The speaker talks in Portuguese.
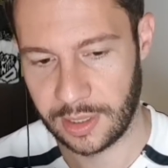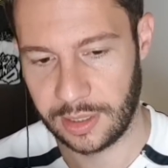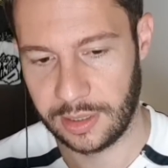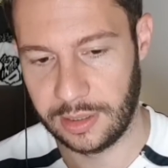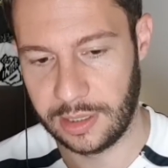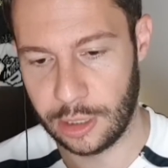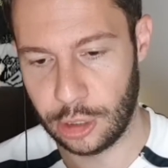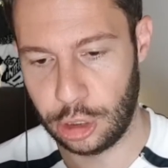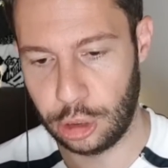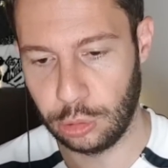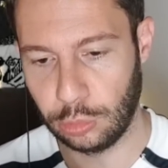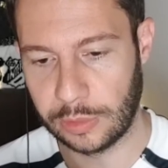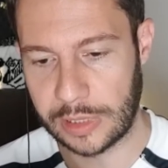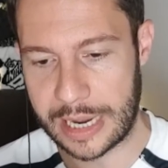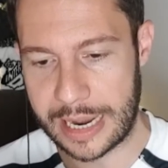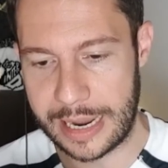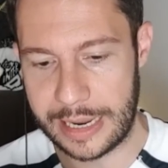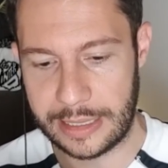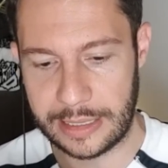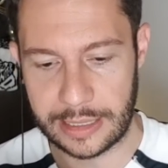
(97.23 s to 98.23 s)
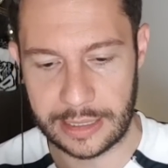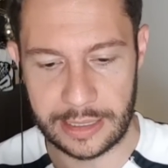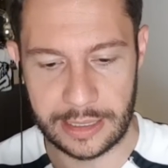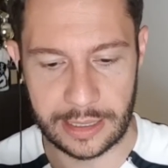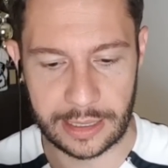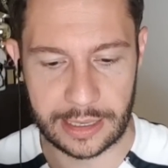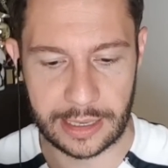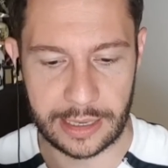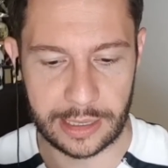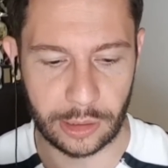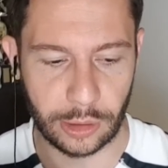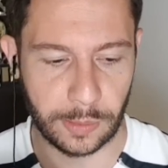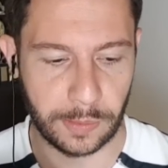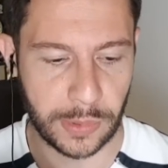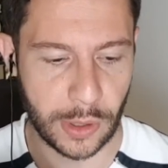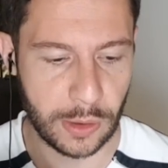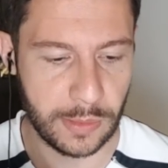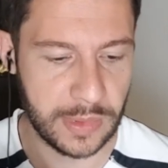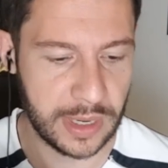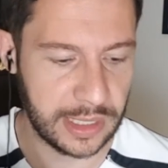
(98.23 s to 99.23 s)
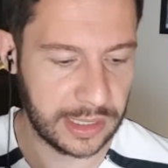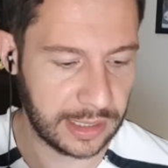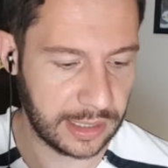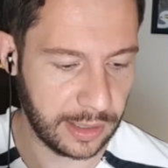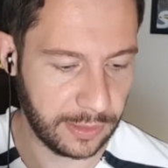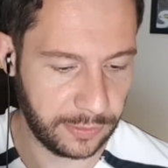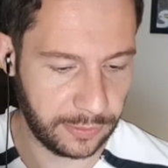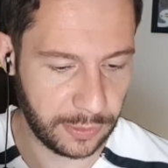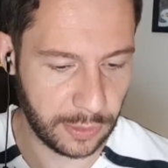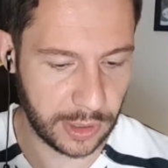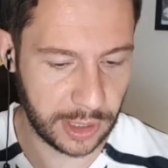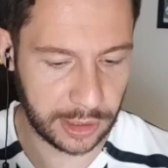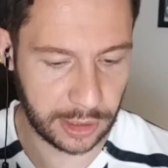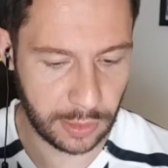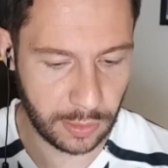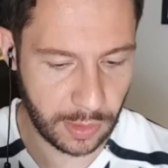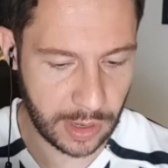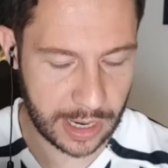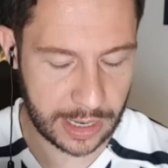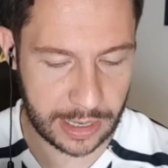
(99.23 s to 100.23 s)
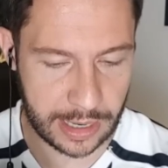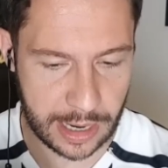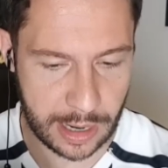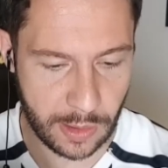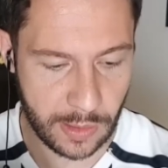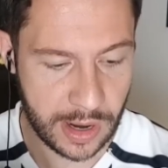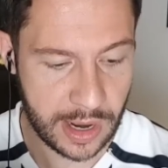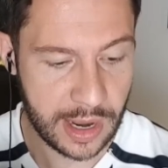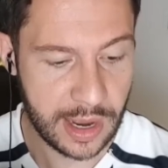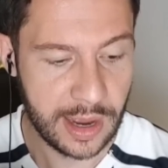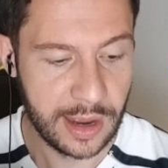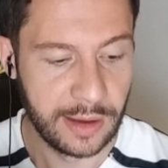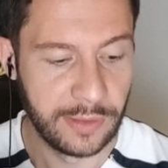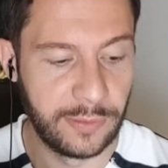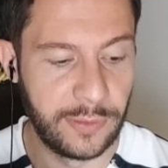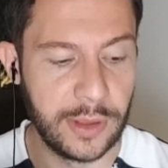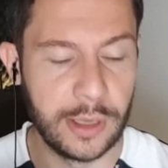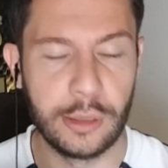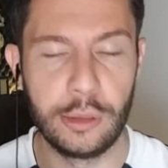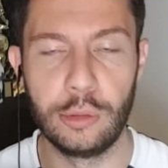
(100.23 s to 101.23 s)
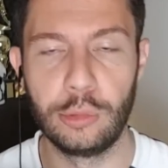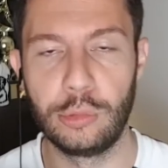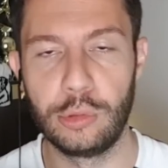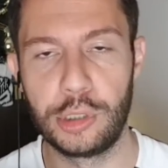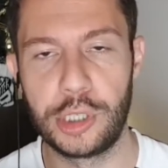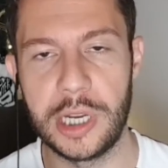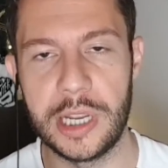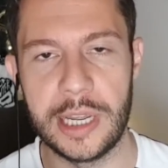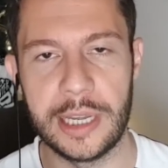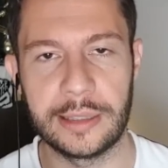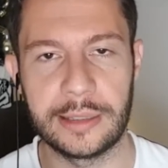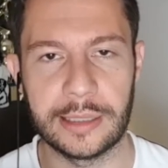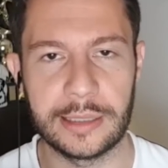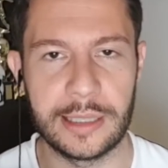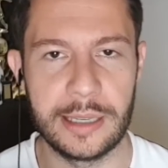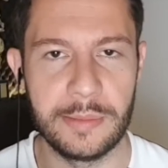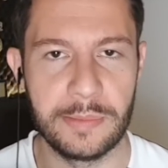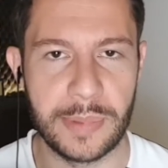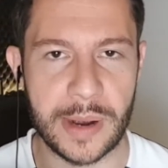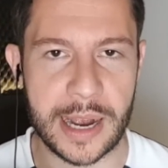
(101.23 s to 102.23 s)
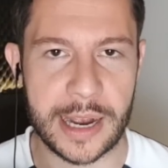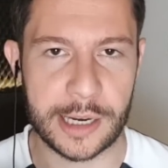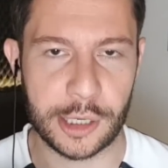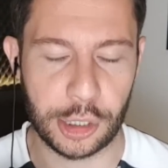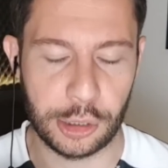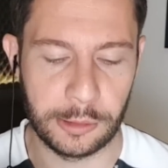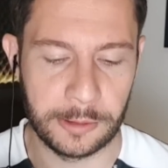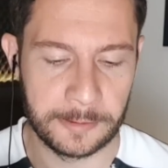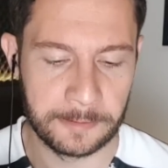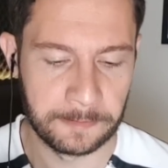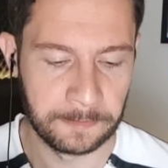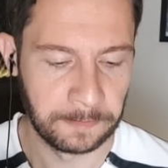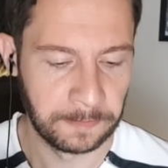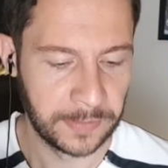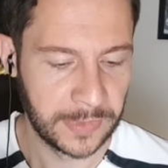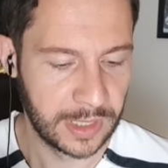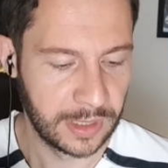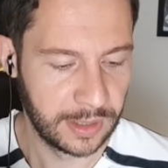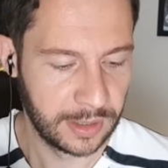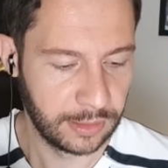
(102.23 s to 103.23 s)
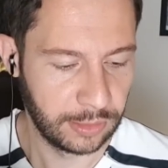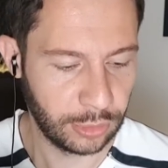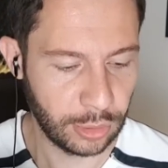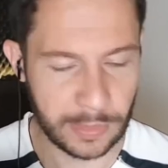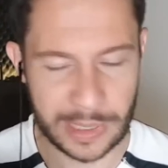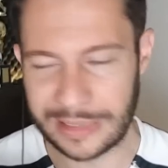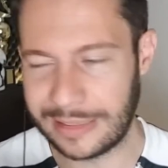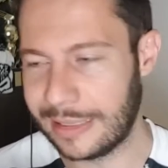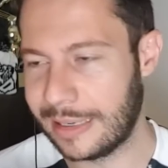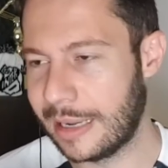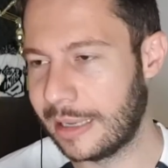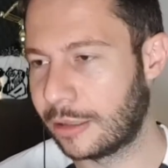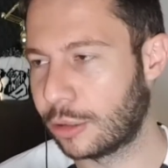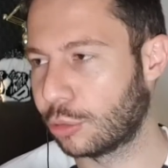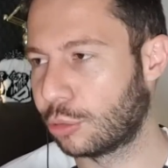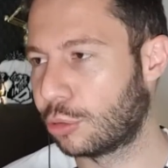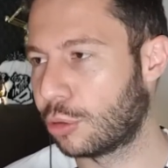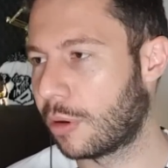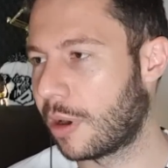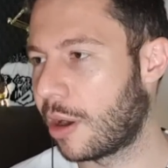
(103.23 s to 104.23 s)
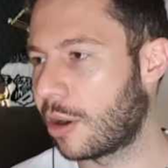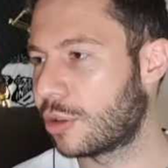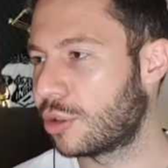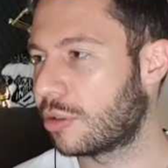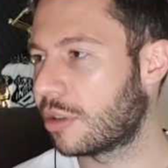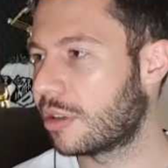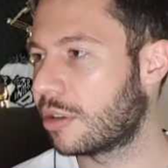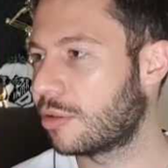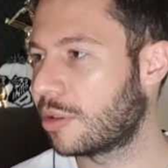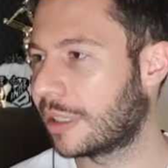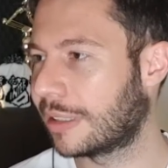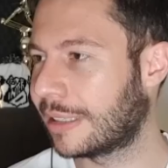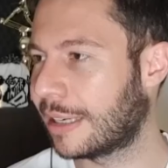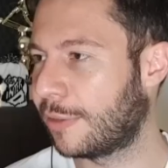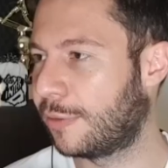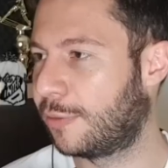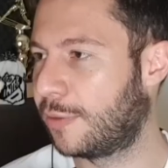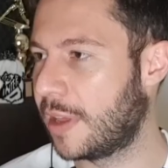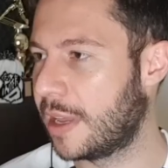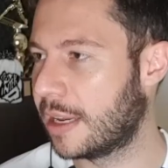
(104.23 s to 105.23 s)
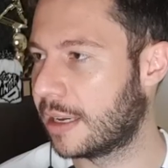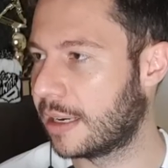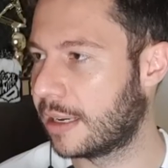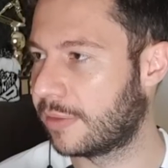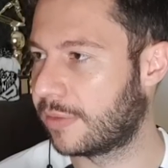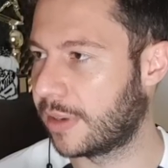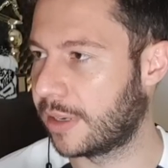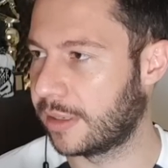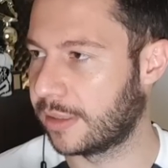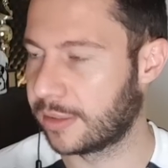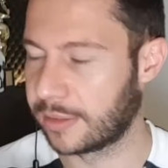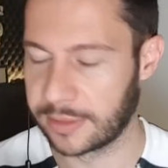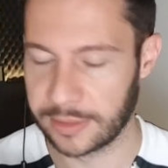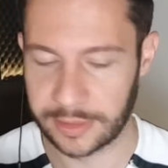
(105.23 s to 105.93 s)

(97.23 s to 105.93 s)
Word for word: Deixa o like aí, a galera do Palmeiras que é forte no canal. Vídeo do GE tá aqui embaixo. Toma direito autoral, que a situação já tá feia, né, velho?